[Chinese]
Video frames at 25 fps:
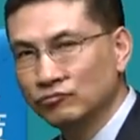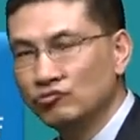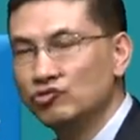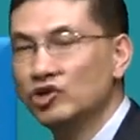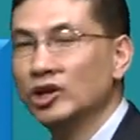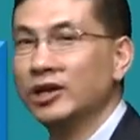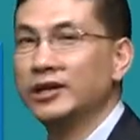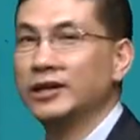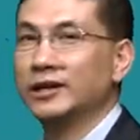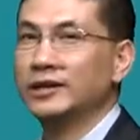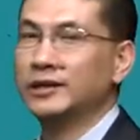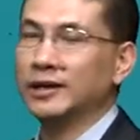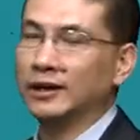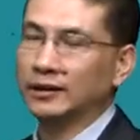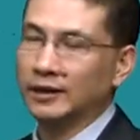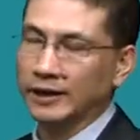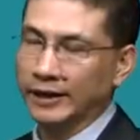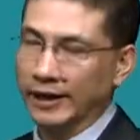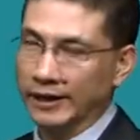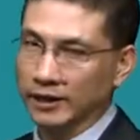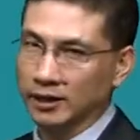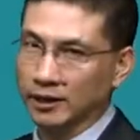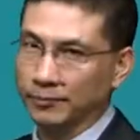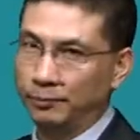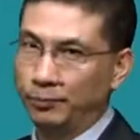这个影响呢，应
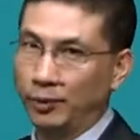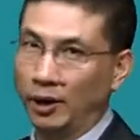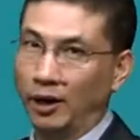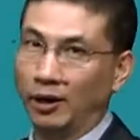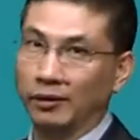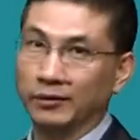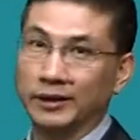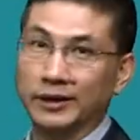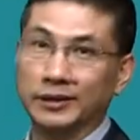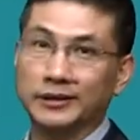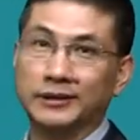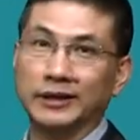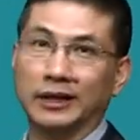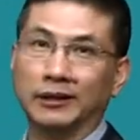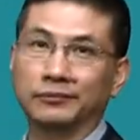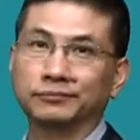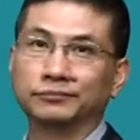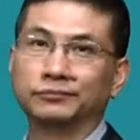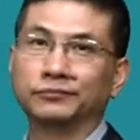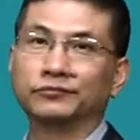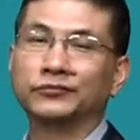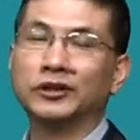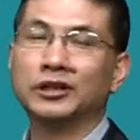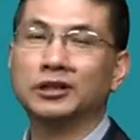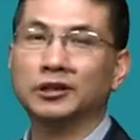该是个不好的影响。
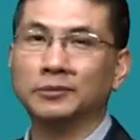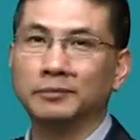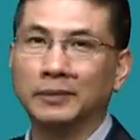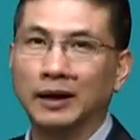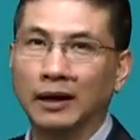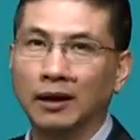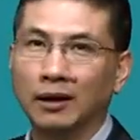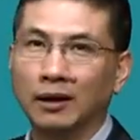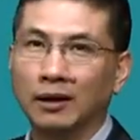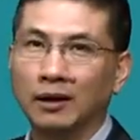为什么？